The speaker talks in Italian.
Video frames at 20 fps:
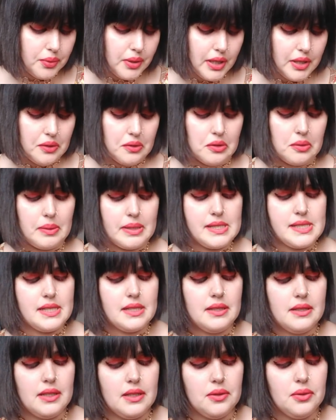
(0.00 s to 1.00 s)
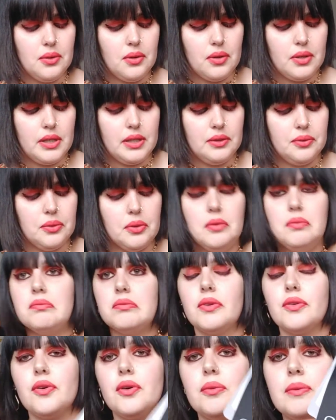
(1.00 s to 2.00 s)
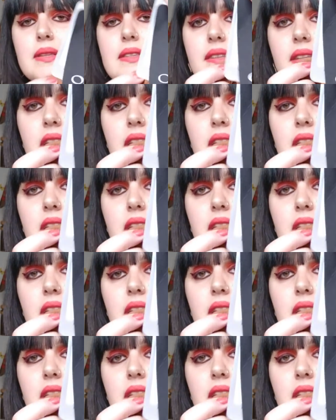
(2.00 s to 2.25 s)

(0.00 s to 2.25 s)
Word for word: che io non ho mai sentito, Holly Doo, non so come si